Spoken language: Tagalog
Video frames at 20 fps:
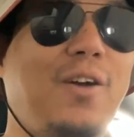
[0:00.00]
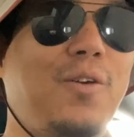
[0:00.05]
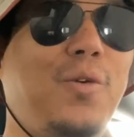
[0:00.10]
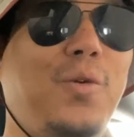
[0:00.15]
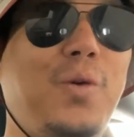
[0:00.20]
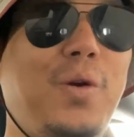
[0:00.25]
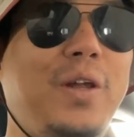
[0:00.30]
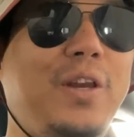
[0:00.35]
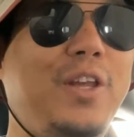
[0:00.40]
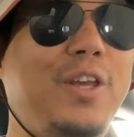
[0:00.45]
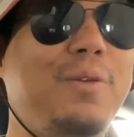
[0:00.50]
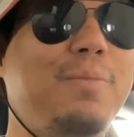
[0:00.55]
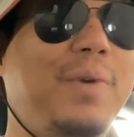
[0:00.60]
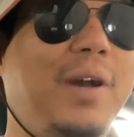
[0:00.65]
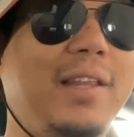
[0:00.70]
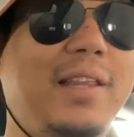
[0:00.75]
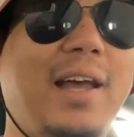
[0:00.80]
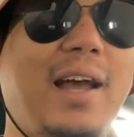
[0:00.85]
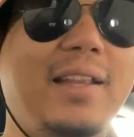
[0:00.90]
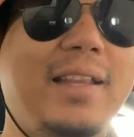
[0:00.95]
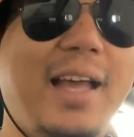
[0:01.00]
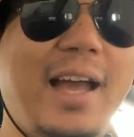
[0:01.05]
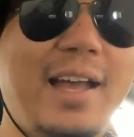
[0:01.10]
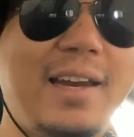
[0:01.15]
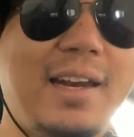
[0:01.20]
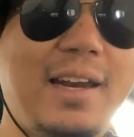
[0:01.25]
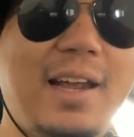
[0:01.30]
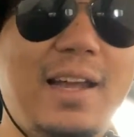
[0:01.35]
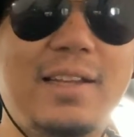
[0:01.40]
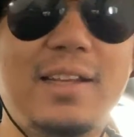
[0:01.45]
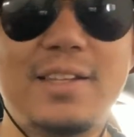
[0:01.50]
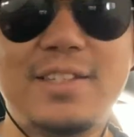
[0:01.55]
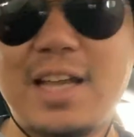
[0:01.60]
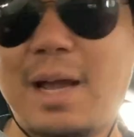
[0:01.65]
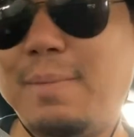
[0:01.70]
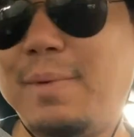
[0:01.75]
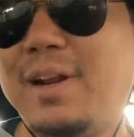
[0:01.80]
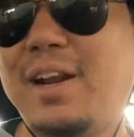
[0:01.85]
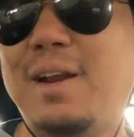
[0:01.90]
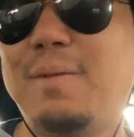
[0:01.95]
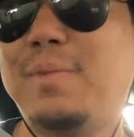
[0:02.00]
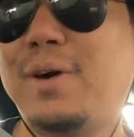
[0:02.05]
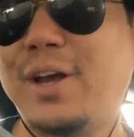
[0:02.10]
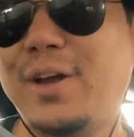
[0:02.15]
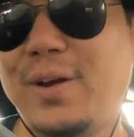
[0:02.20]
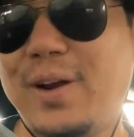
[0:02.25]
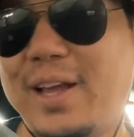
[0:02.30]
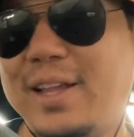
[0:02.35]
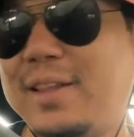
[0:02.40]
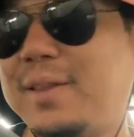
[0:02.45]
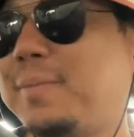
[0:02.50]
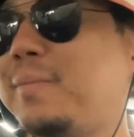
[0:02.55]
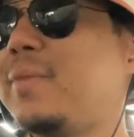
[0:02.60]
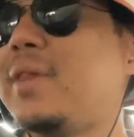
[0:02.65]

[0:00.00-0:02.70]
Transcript: kung ano yung mga dadaanan natin. Sama na naman kayo ulit.